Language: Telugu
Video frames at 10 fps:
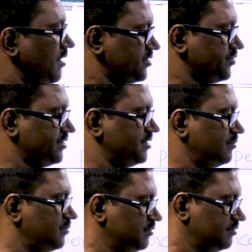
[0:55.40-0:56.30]
మార్క్స్
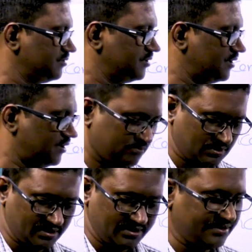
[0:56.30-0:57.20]
వచ్చినప్పుడు
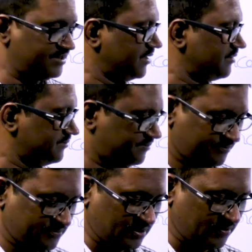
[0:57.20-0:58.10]
మన టీచర్
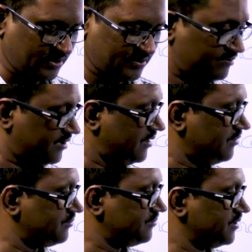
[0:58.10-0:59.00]
ఎవరైతే
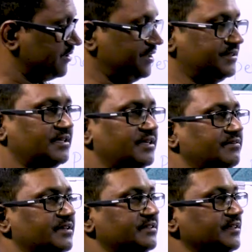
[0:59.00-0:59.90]
ఉంటారో టీచర్ అనే
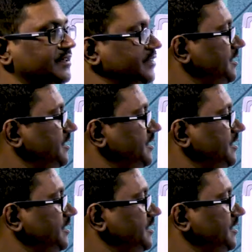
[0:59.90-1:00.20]
వ్యక్తి